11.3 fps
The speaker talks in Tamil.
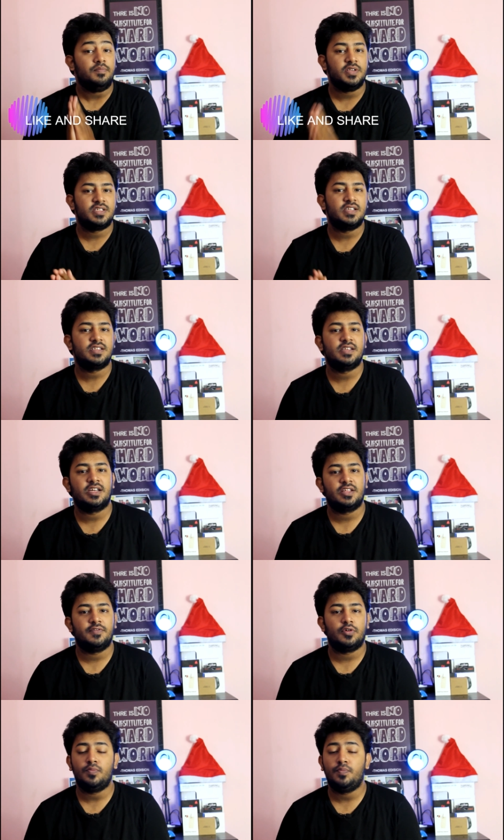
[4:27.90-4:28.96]
பிஸ்னஸ்
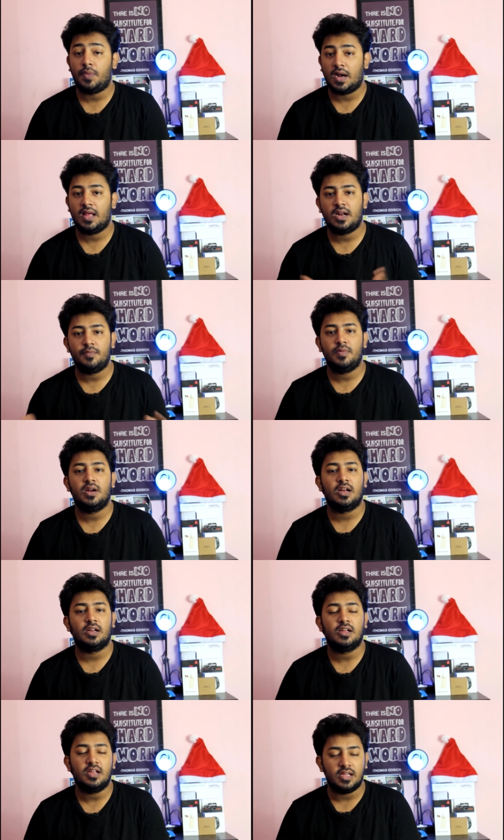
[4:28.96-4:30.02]
நடத்தி வரும் பல
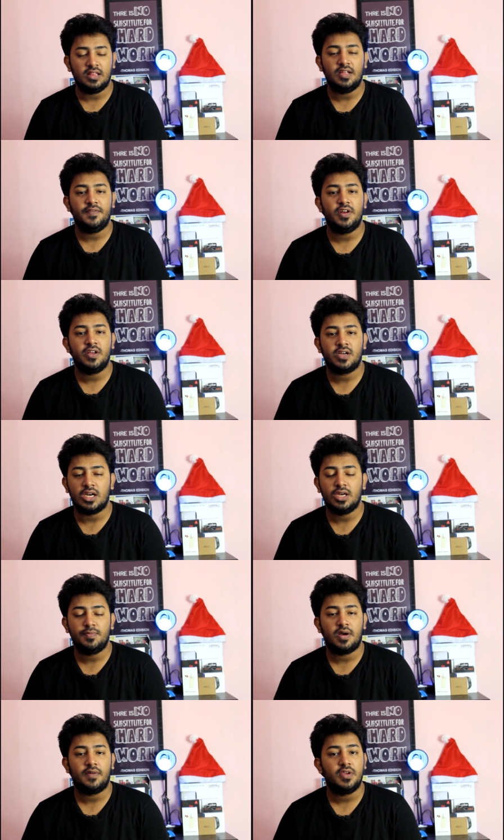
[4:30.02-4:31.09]
நண்பர்களுக்கு இந்த வீடியோ
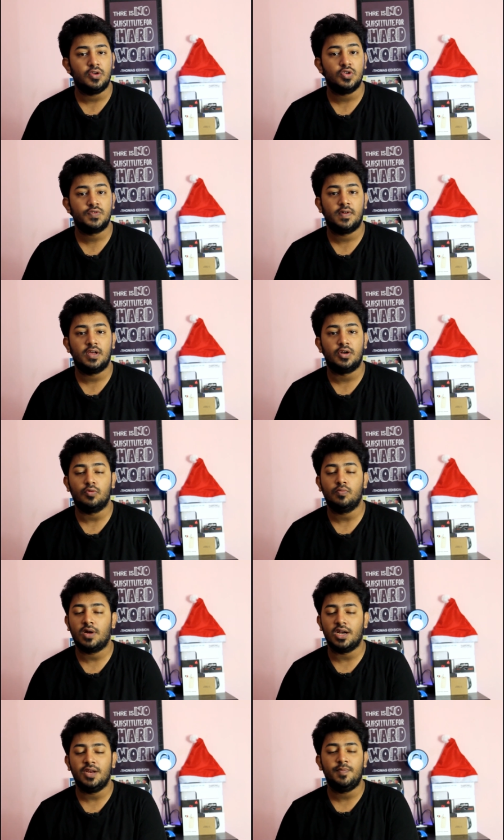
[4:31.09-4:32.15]
கண்டிப்பாகவே யூஸ்ஃபுல்லாக இருக்கும்
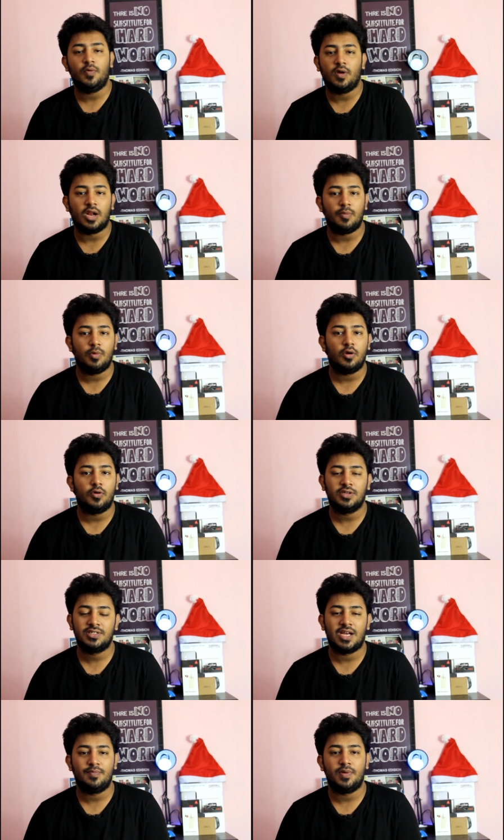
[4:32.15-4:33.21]
கண்டிப்பாக உங்கள் நண்பர்களோட
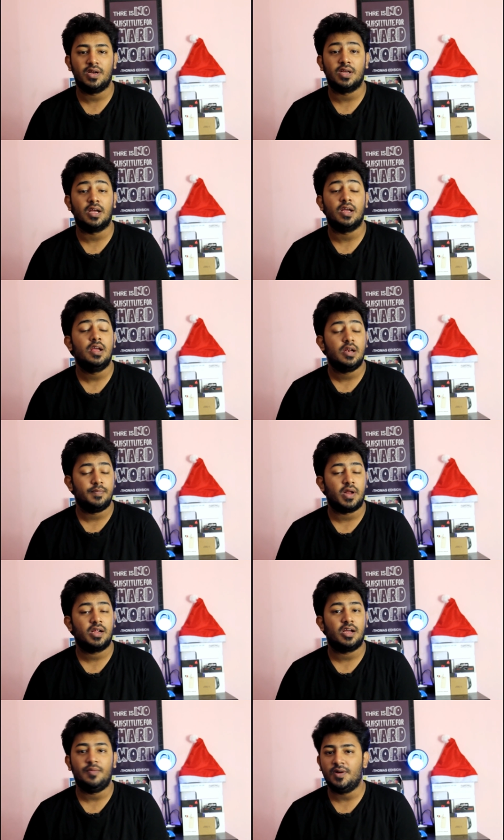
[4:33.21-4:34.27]
ஷேர் பண்ணுங்கள்
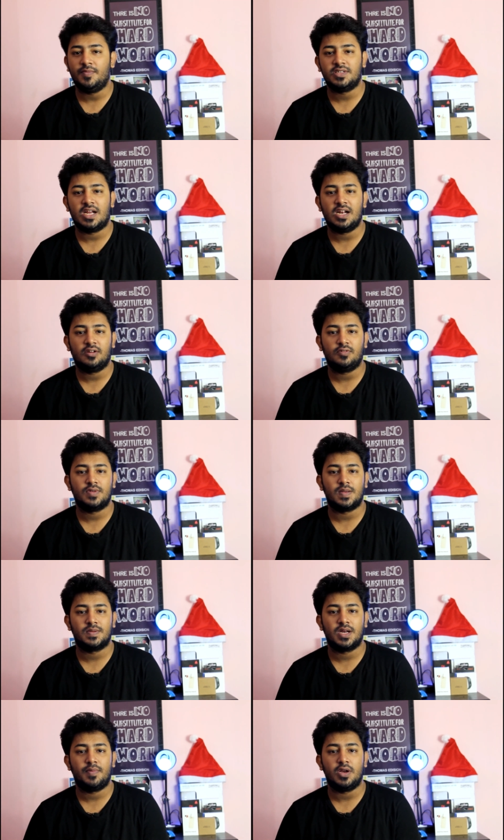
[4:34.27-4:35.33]
மறக்காமல் நம்ம சேனலுக்கும்
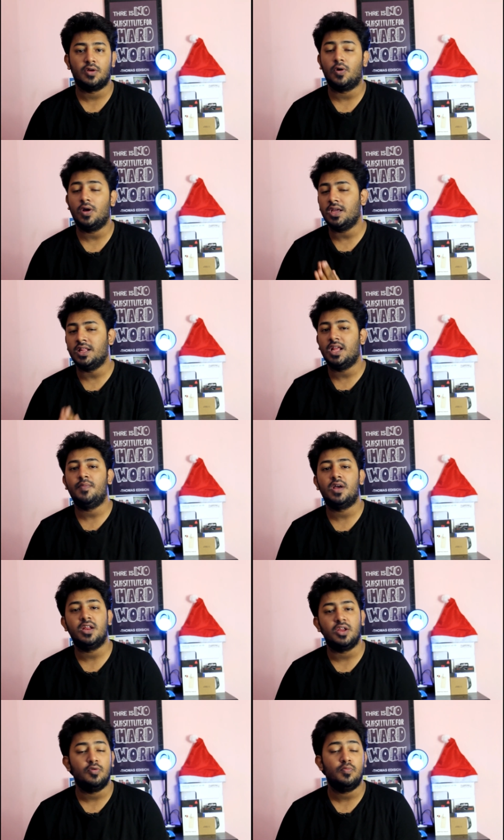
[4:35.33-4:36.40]
சப்ஸ்கிரைப் பண்ணிக்கோங்க இதே
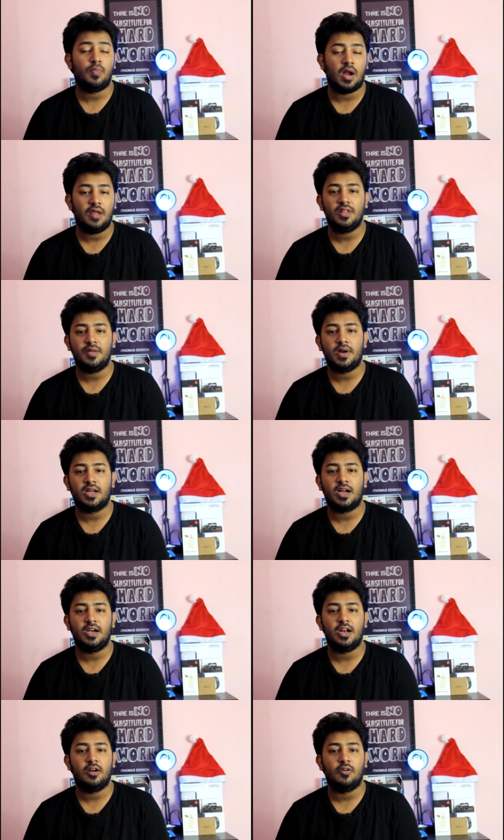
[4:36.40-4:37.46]
மாதிரி இன்னும் பல விதமான
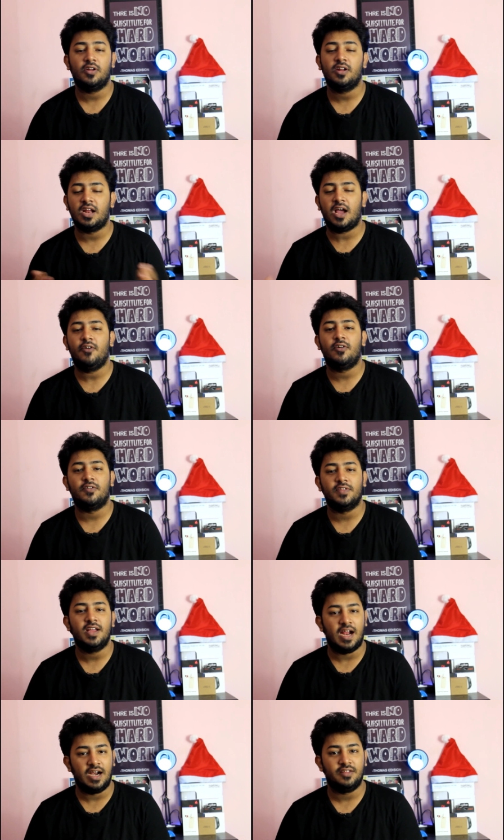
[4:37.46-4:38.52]
கண்டென்ட்களோட நான் உங்களை
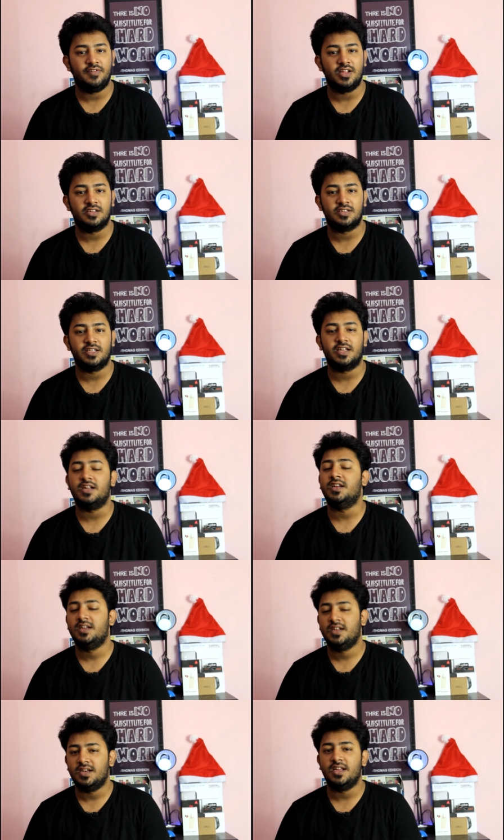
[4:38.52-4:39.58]
வந்து அடுத்த வீடியோ சந்திக்கிறேன்
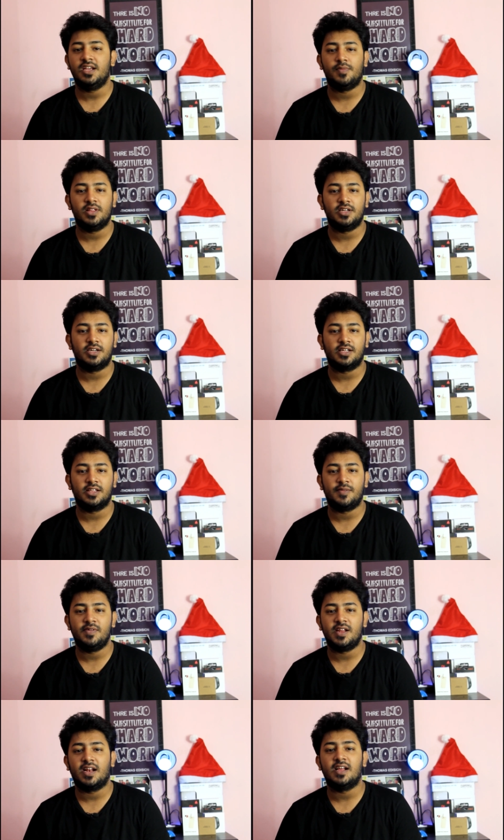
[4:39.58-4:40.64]
நீங்கள் பார்த்துட்டு இருக்க
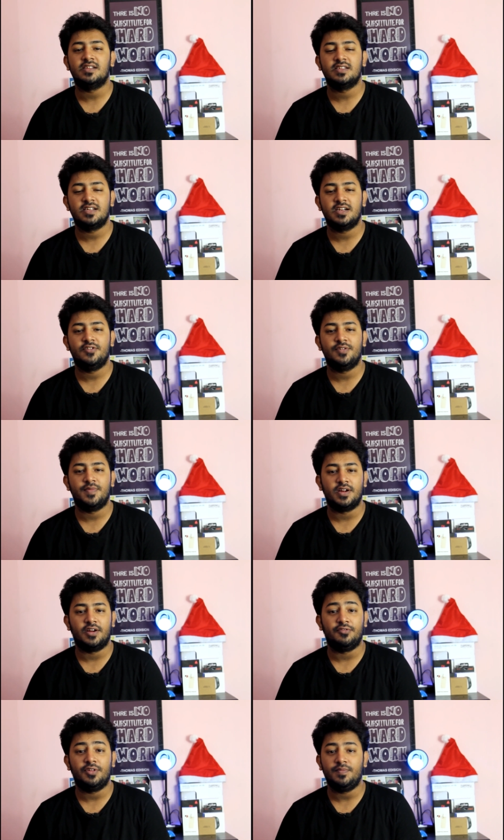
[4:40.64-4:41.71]
தமிழ் டெக் கிளாஸில் என்னுடைய
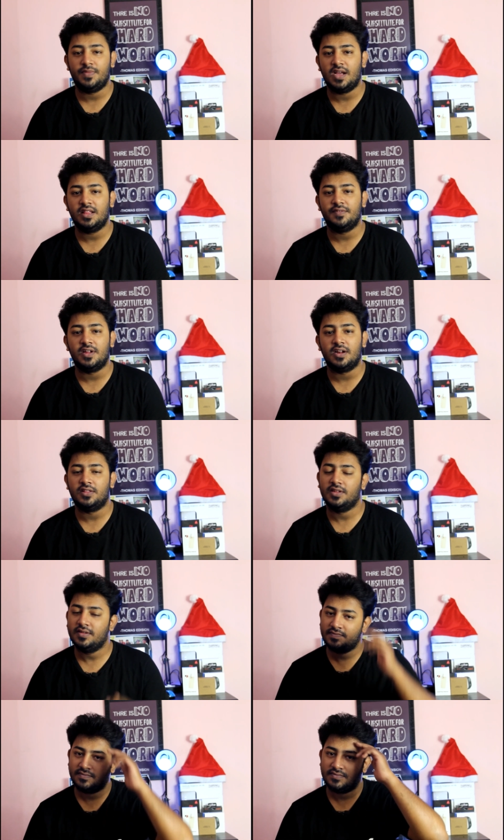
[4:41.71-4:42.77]
பேர் கௌத்தம் நான் இந்த வந்து